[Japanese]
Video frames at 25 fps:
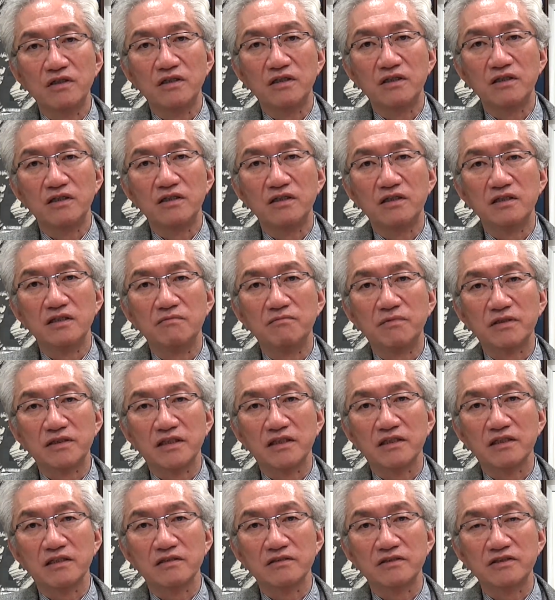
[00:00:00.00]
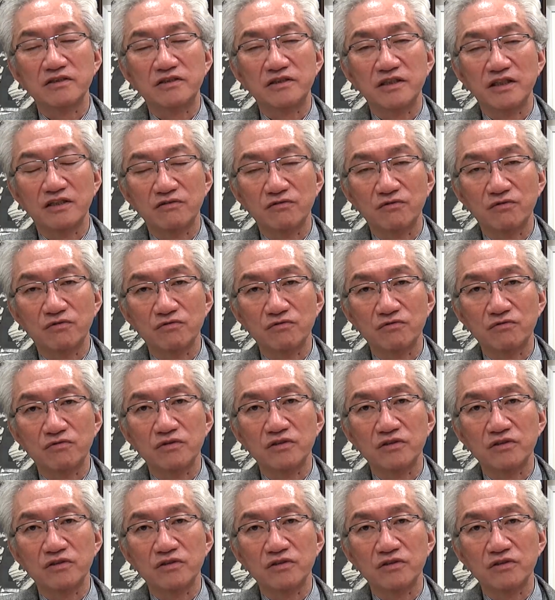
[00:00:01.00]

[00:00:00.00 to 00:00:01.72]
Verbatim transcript: えー、また実際の本